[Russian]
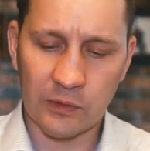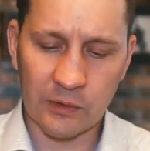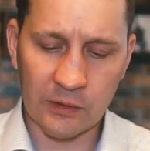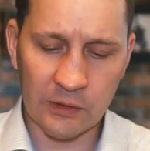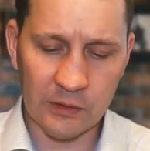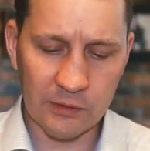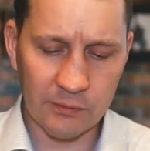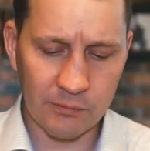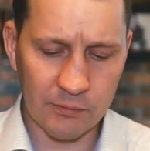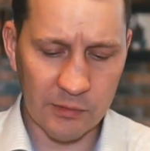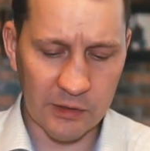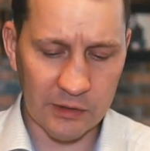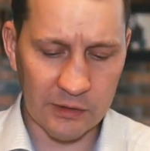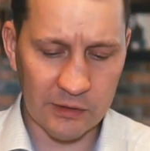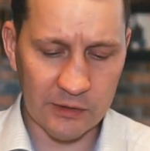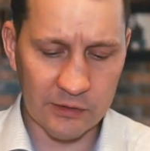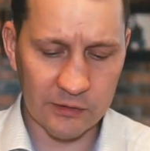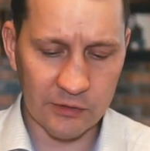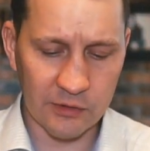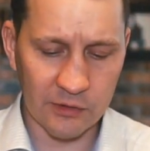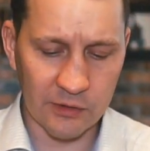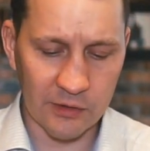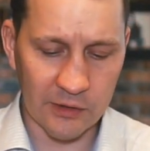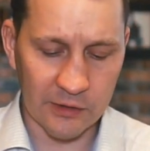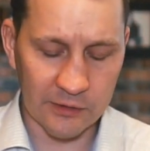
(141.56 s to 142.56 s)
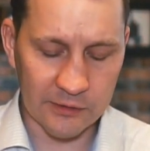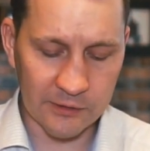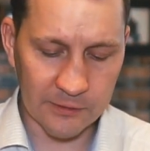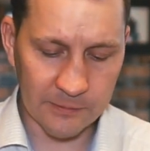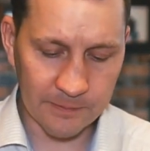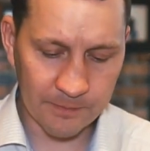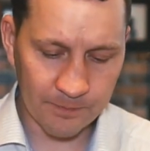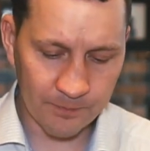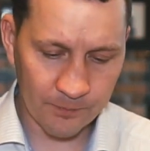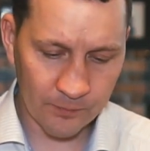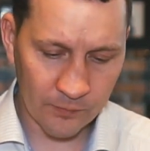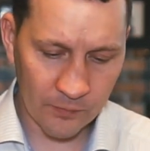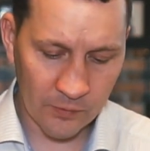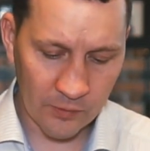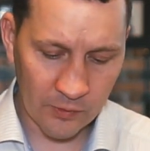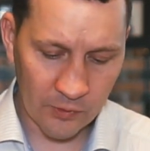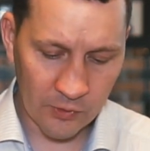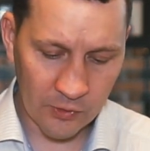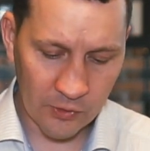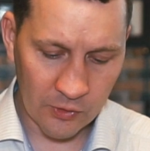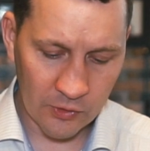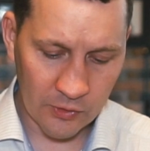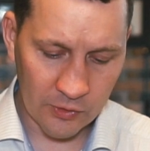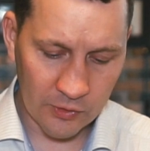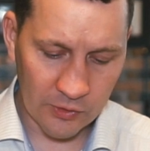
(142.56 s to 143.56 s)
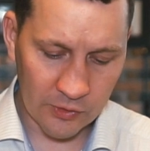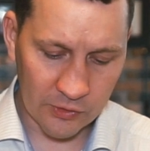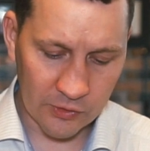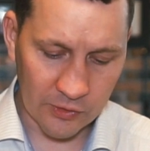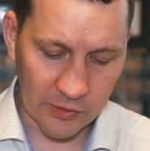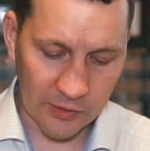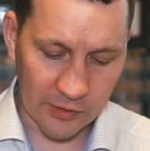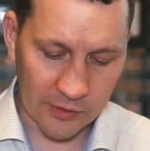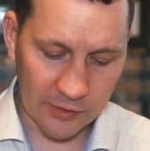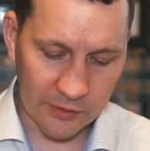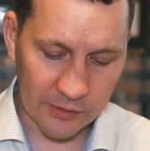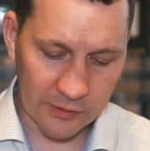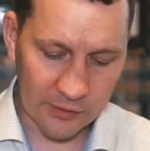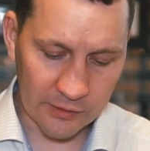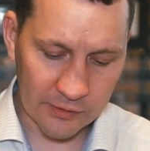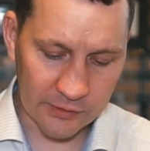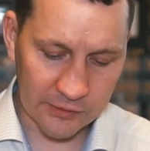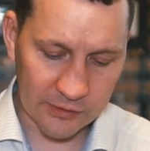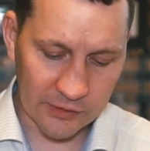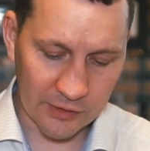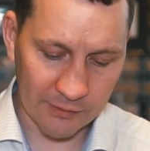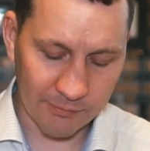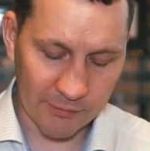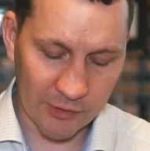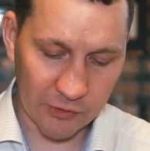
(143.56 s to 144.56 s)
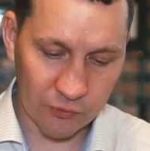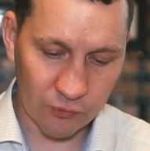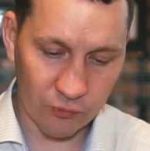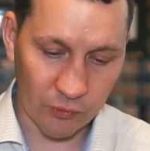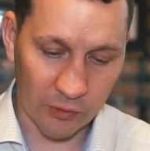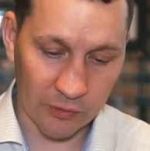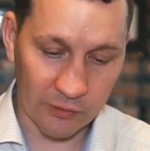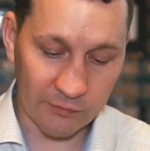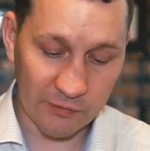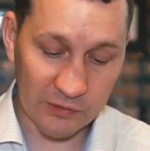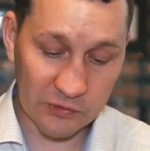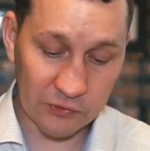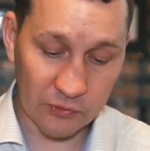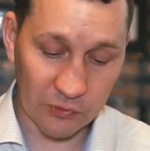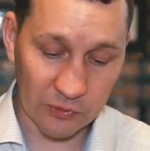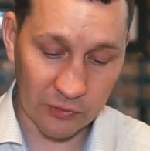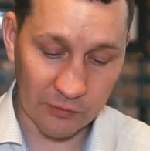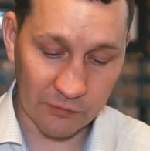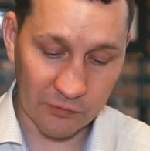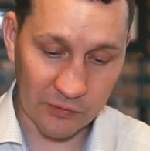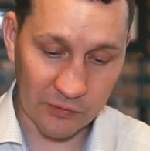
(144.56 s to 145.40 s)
а Маркиз де Ларс. Итак, Эстрамадура. Два сорта